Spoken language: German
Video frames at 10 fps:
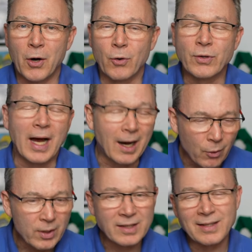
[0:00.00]
Und
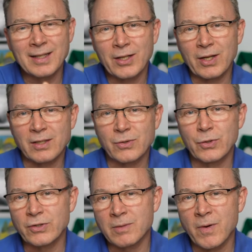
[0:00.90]
auch erzähle ich ganz
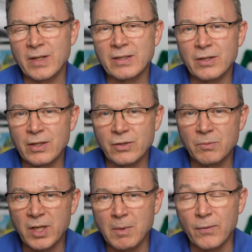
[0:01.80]
kurz nochmal was
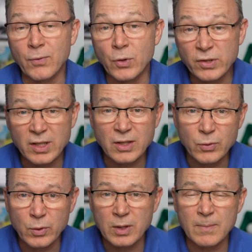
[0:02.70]
zum Thema
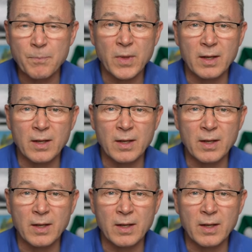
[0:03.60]
Flüssigdüngen.